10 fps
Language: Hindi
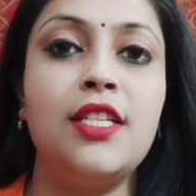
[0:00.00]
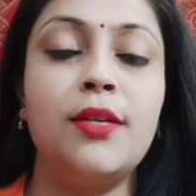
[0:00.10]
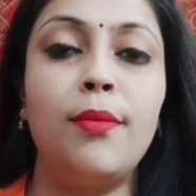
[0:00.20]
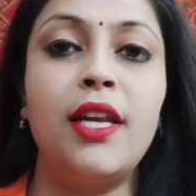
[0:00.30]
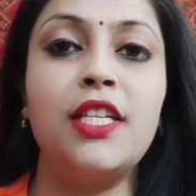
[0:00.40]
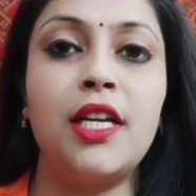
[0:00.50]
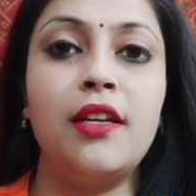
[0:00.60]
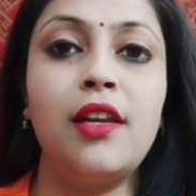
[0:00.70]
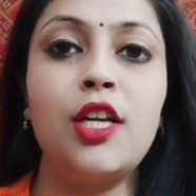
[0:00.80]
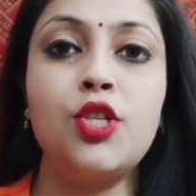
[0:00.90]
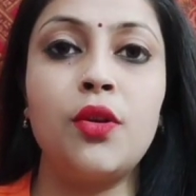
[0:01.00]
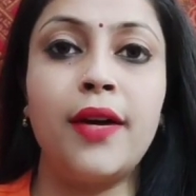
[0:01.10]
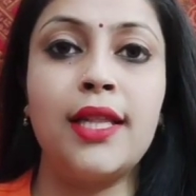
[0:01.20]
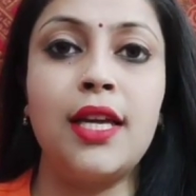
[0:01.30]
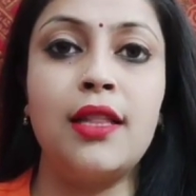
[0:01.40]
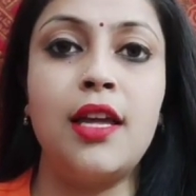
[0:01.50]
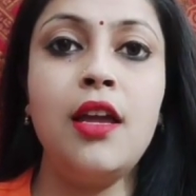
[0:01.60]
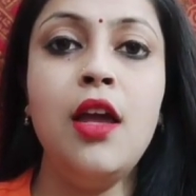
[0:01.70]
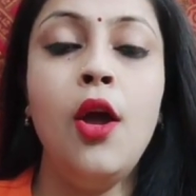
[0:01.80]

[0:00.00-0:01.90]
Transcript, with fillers: जब मैंने चैनल की शुरुआत की थी